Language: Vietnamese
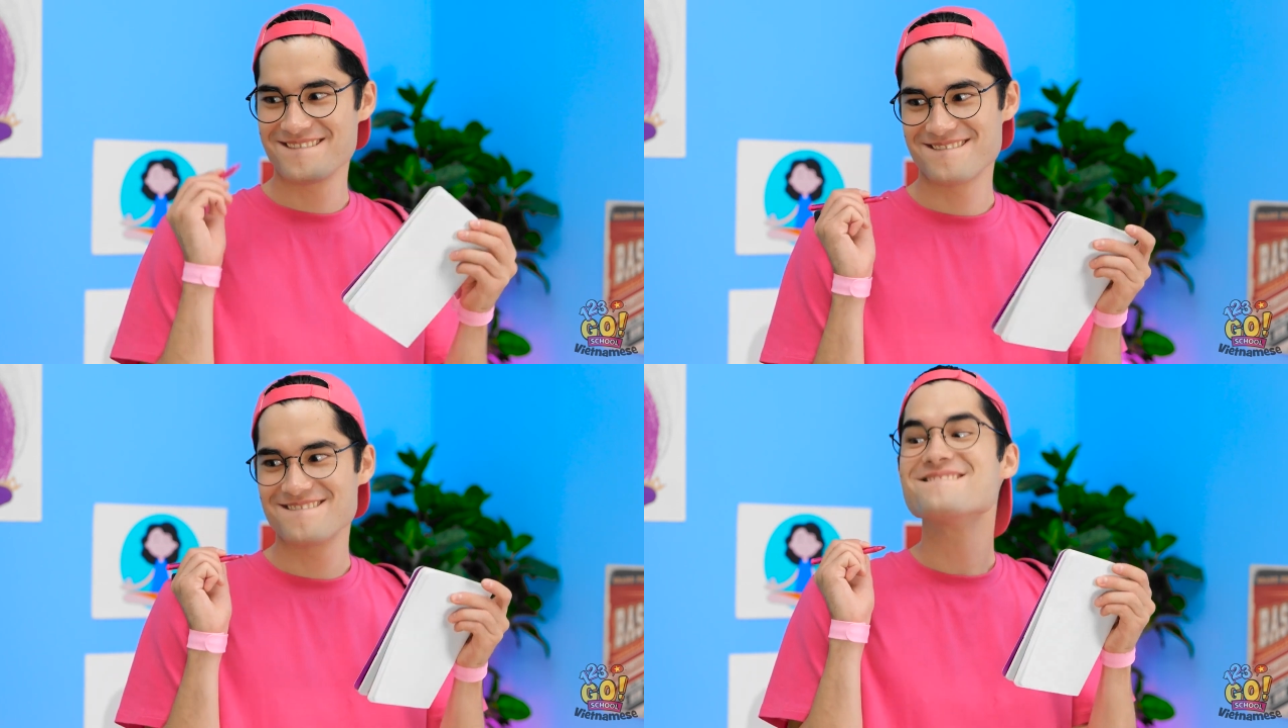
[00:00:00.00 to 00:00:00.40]

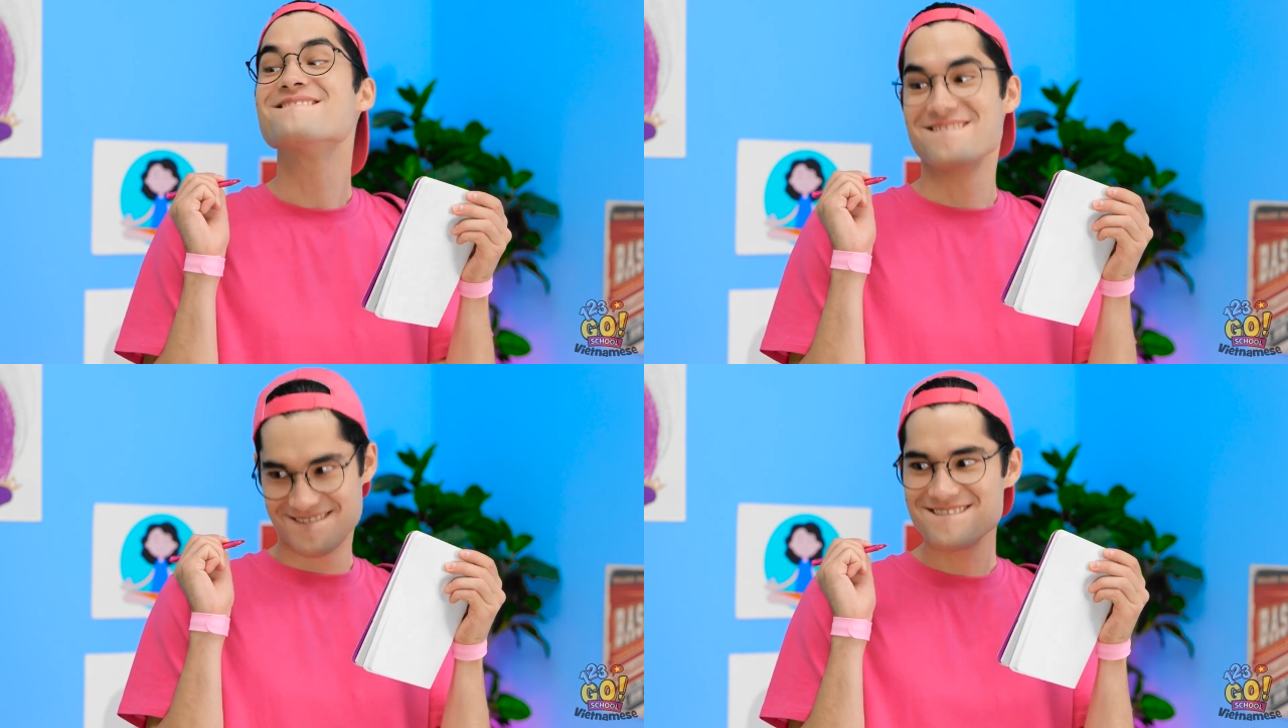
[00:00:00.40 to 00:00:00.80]
phải
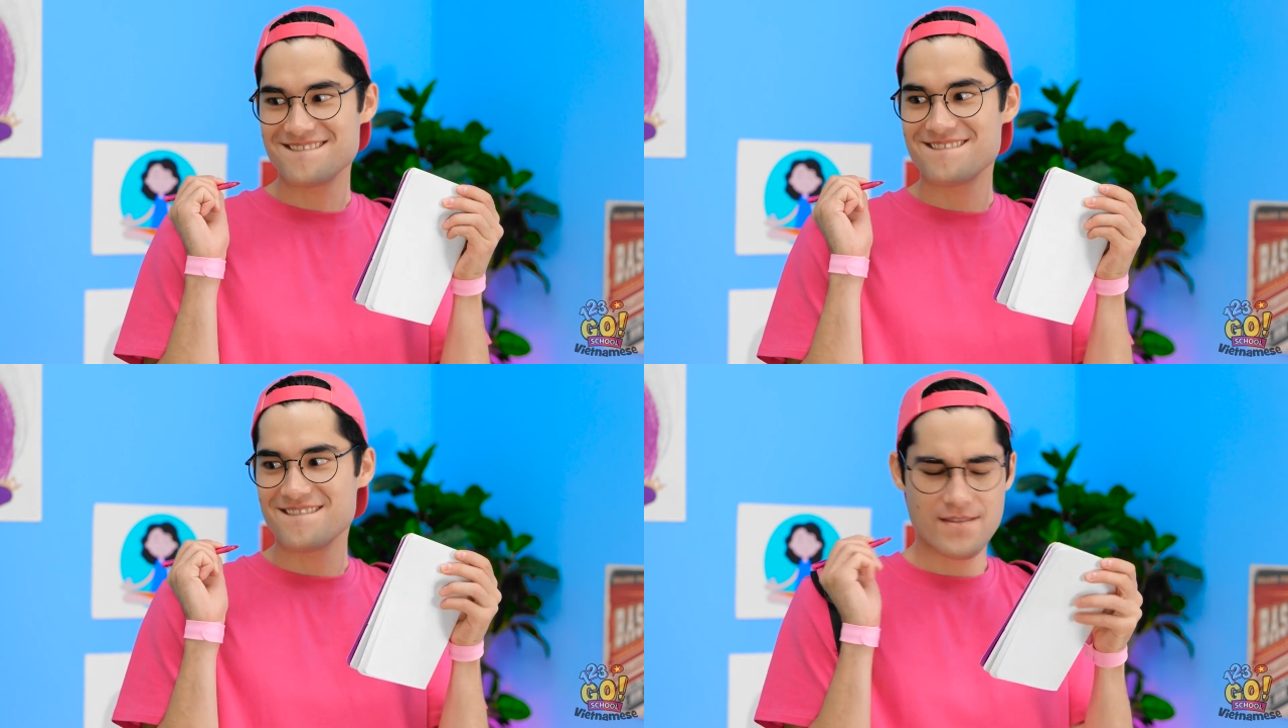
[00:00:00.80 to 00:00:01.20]
làm ngay
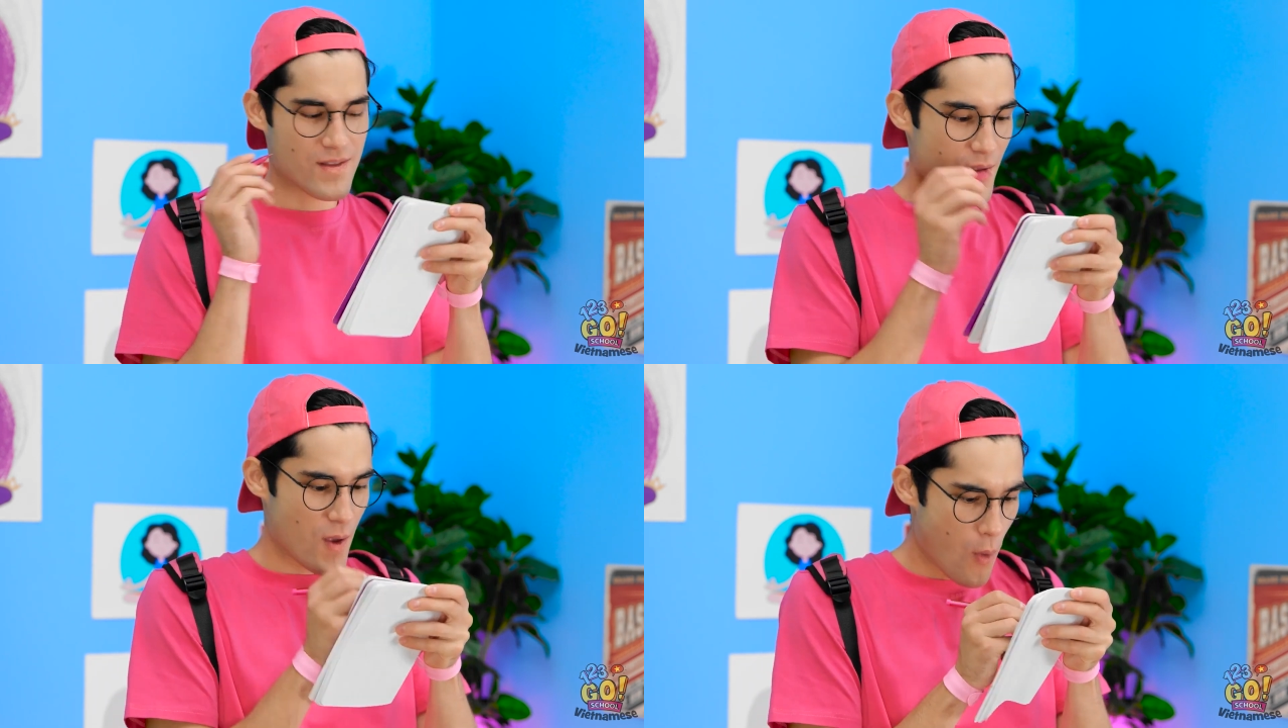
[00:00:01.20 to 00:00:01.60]
thôi.
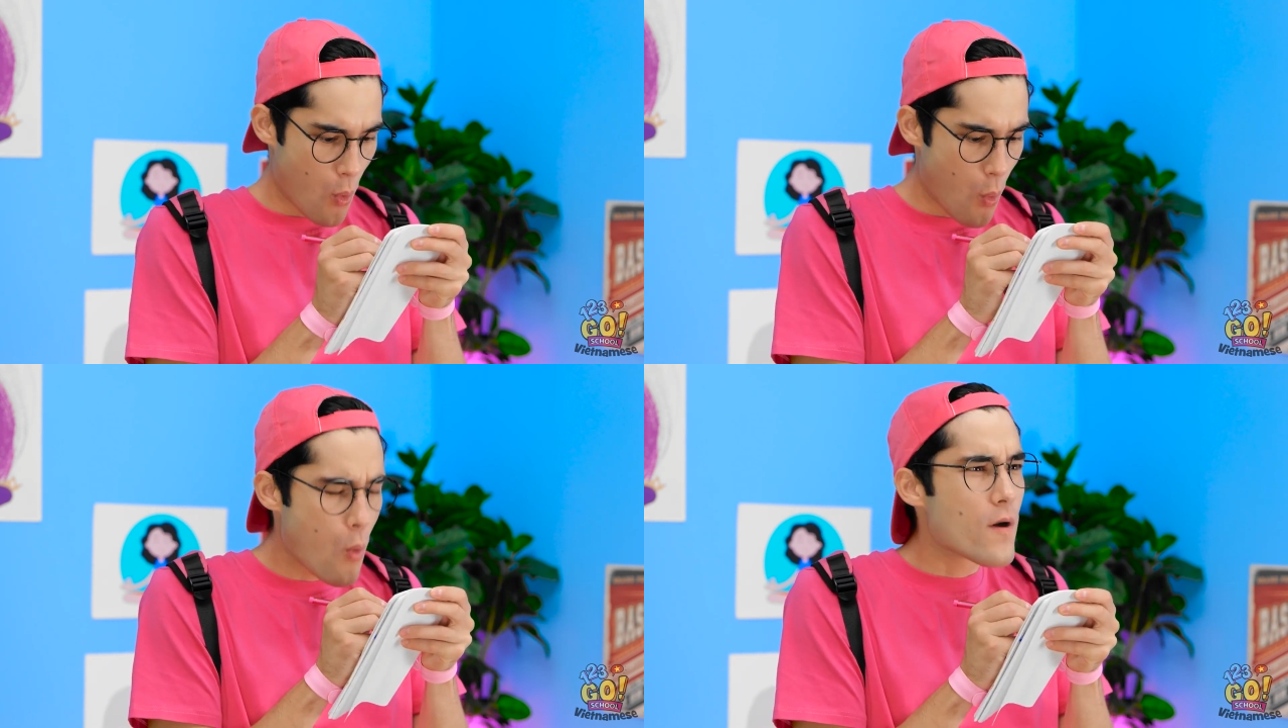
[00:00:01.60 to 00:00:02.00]

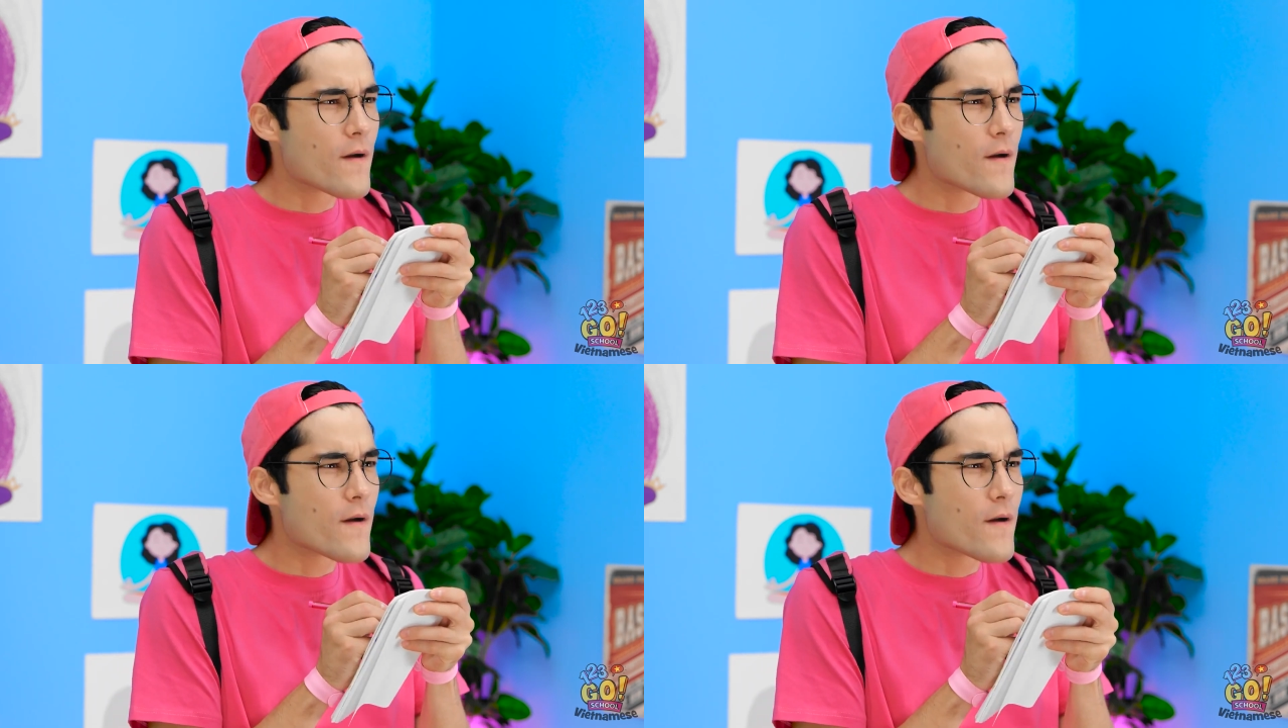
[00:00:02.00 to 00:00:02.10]
Oh